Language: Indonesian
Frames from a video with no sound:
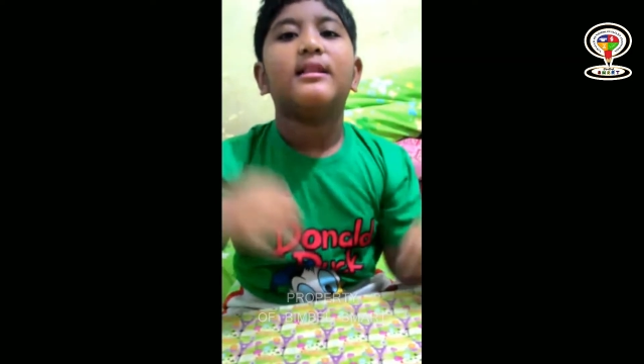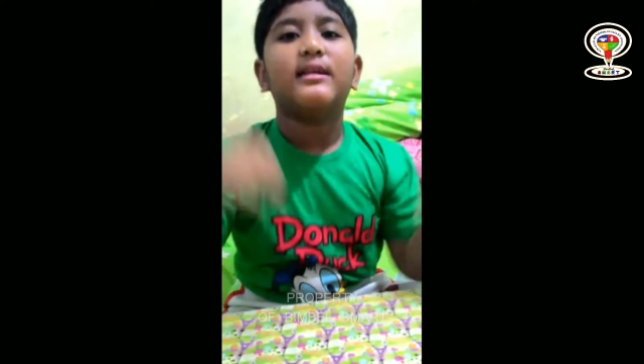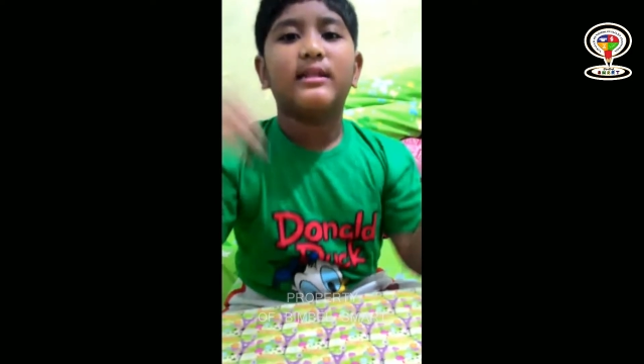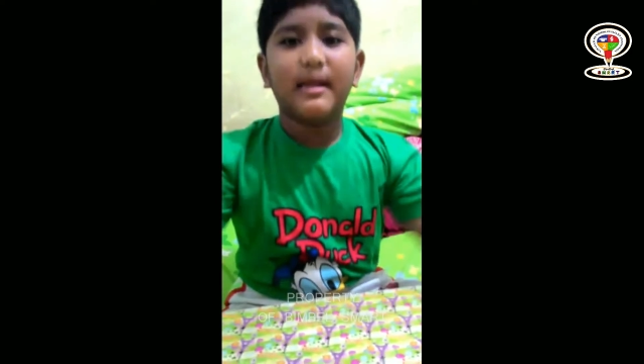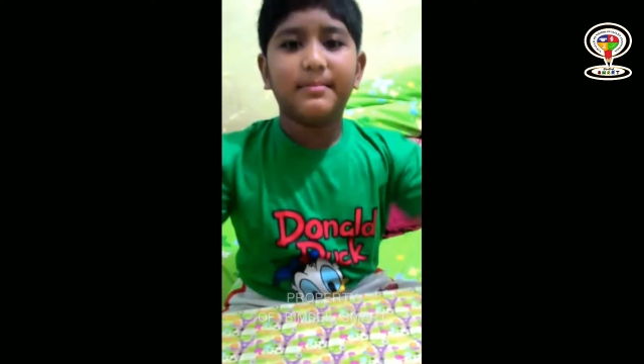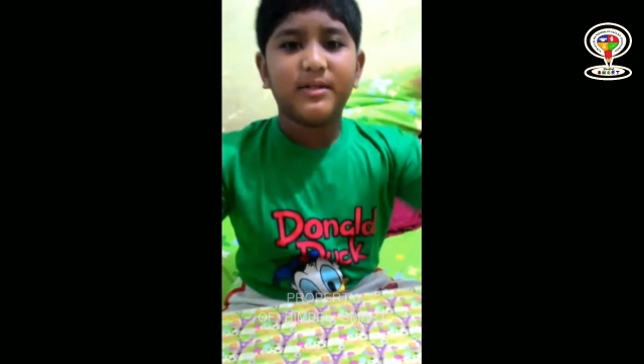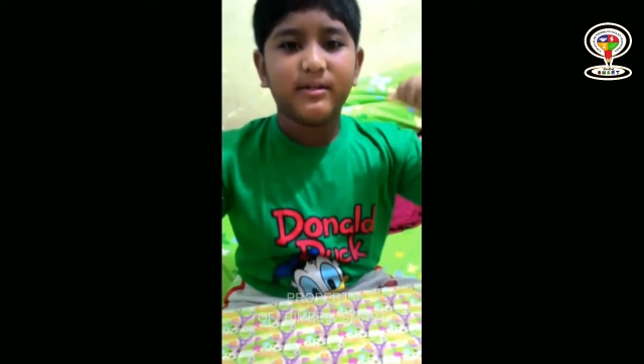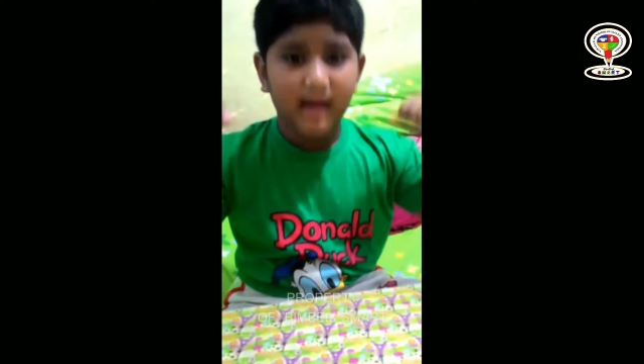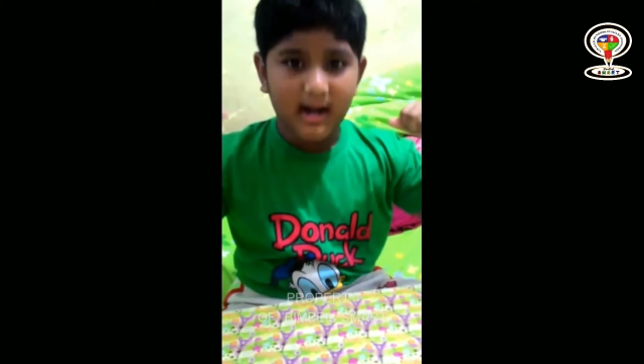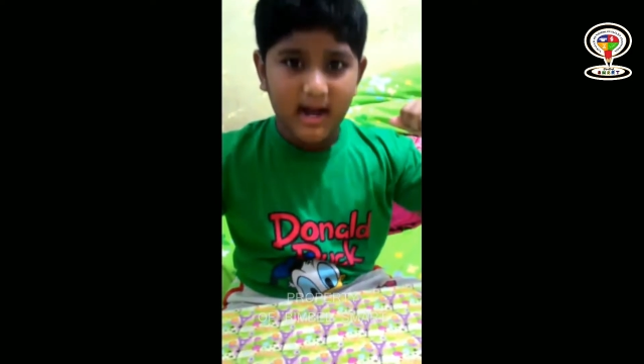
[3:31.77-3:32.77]
Tetap
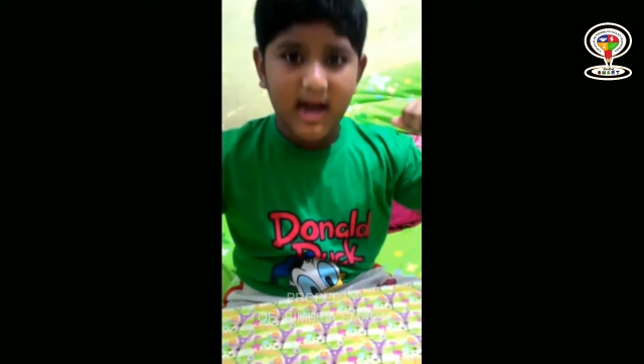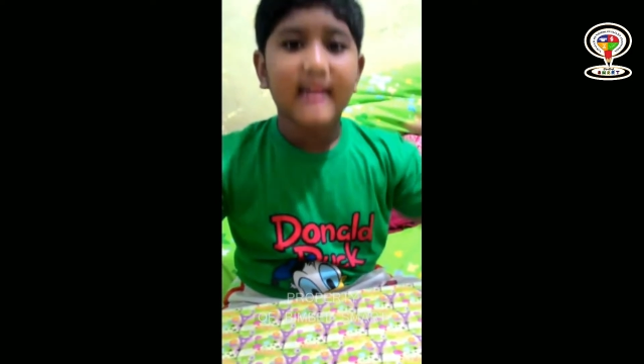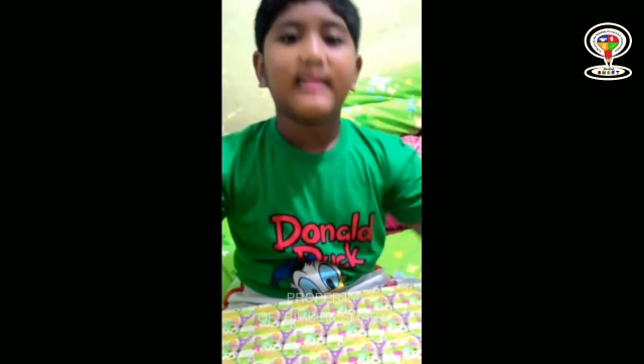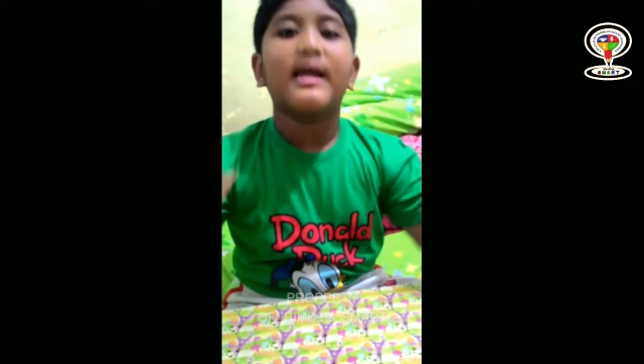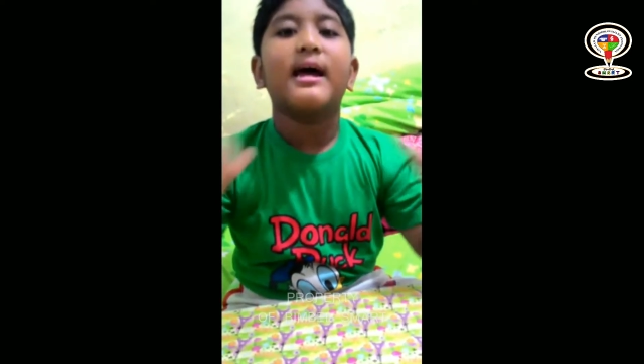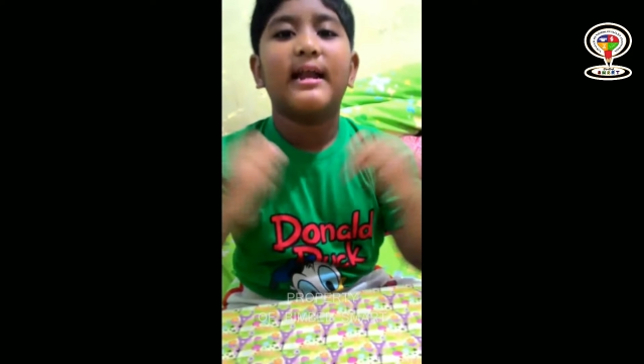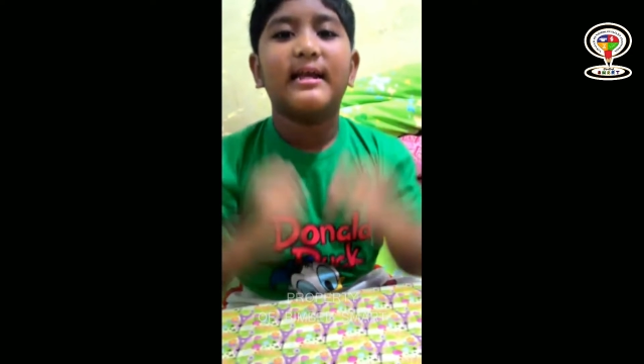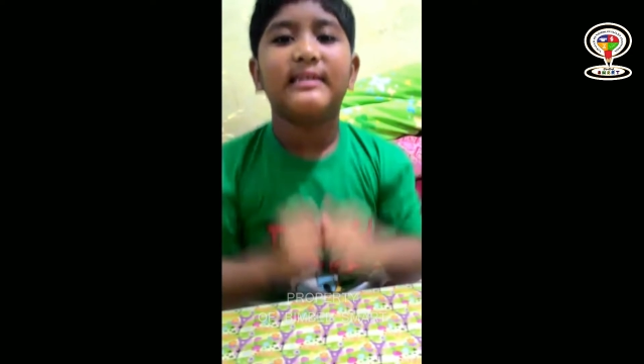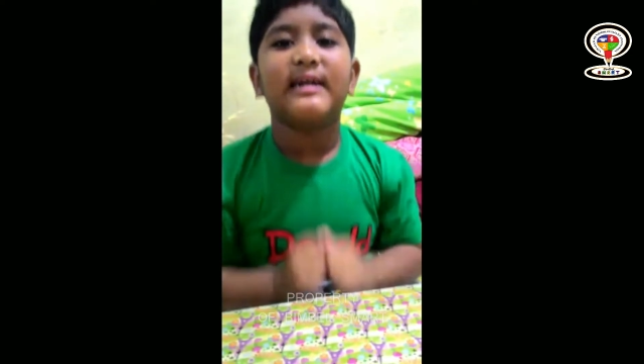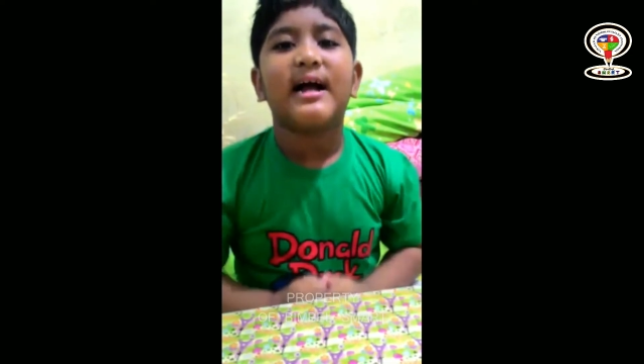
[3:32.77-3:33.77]
semangat
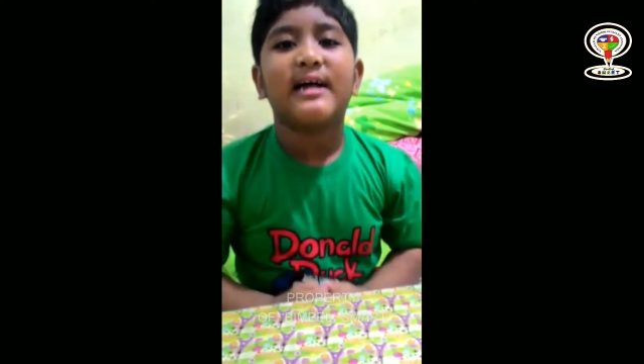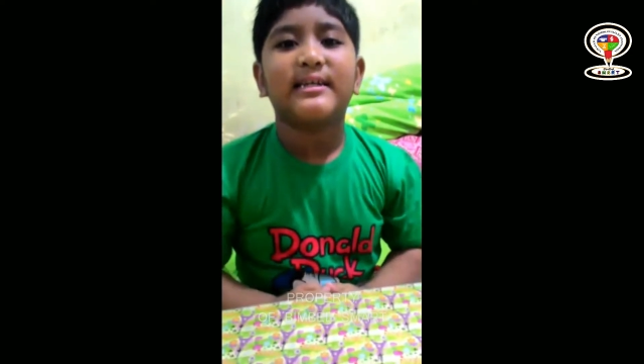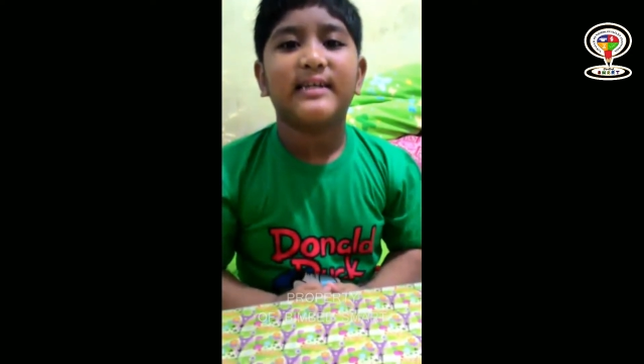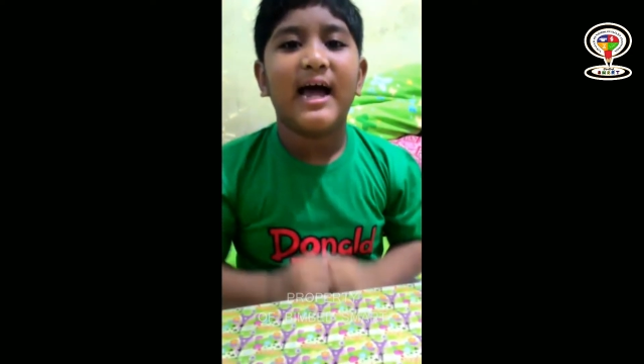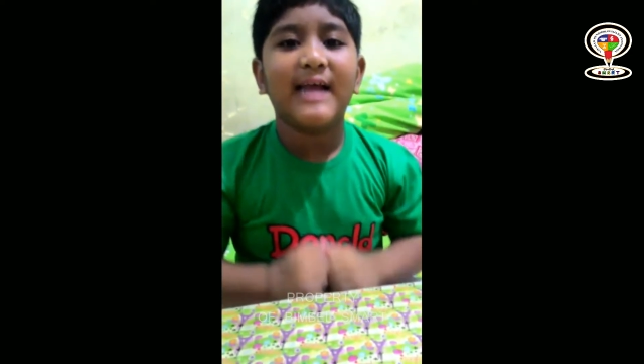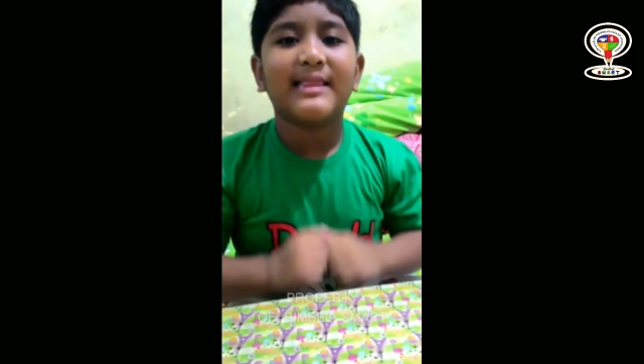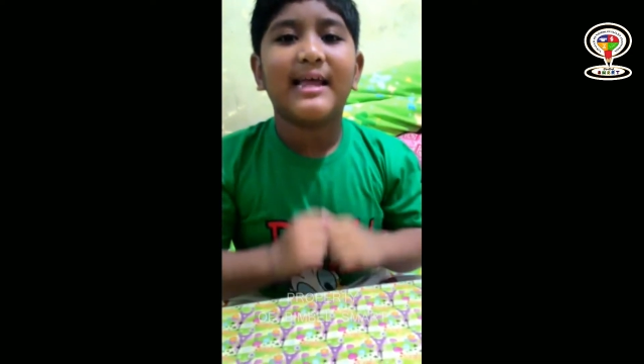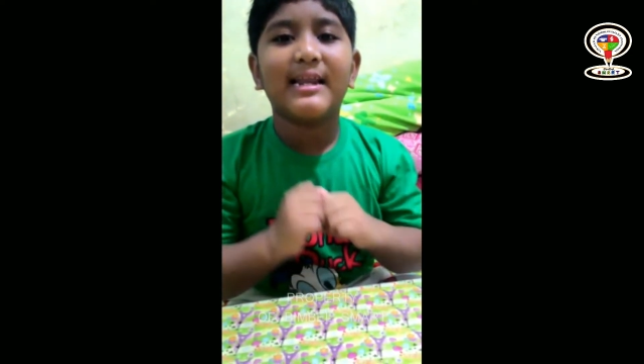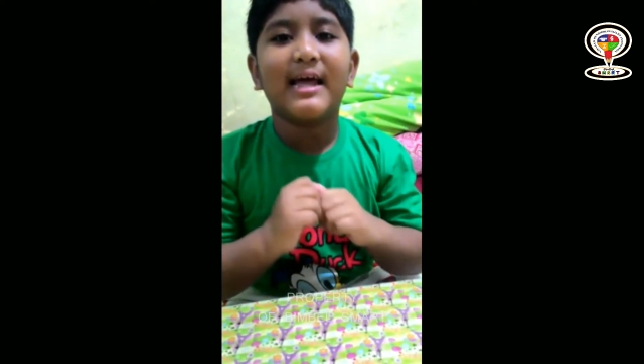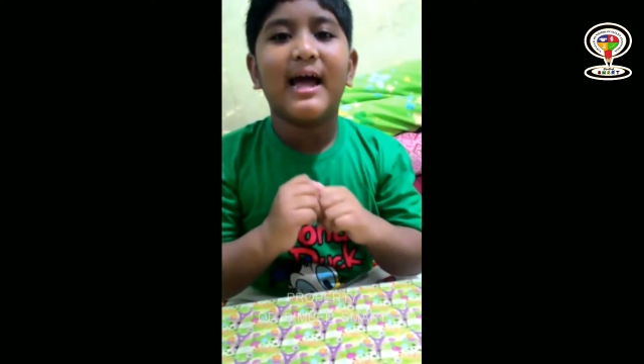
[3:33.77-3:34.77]
dan jaga
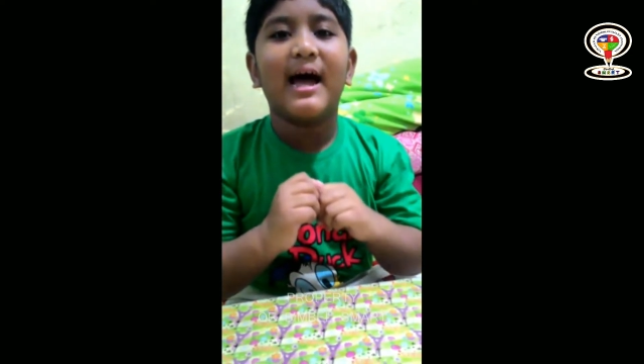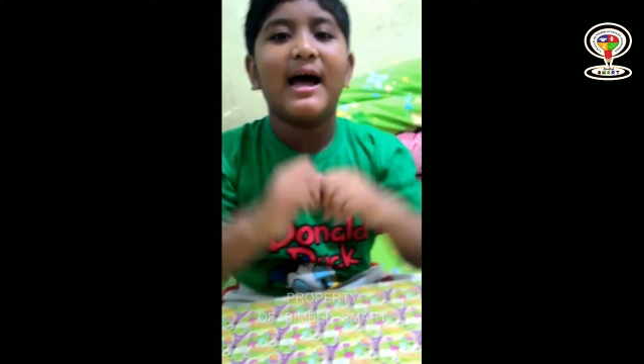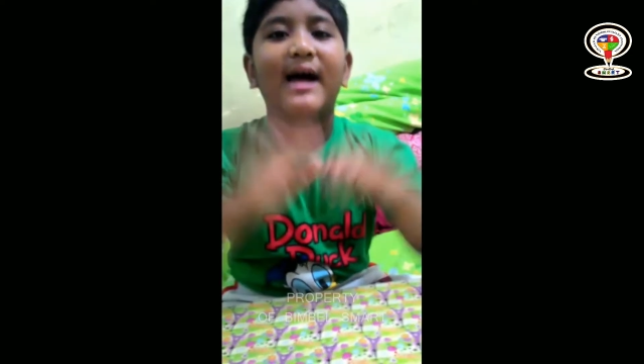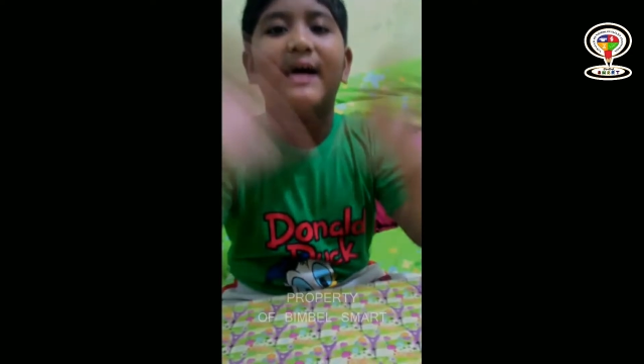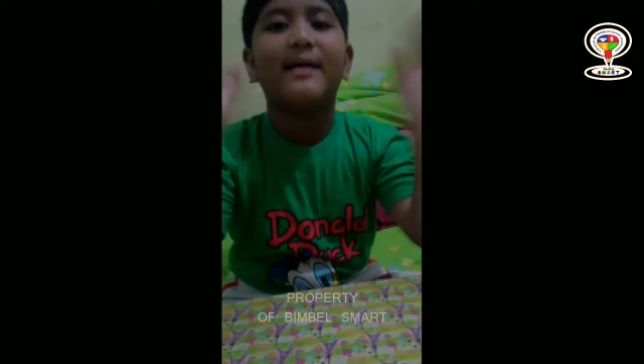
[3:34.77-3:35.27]
kesehatan ya.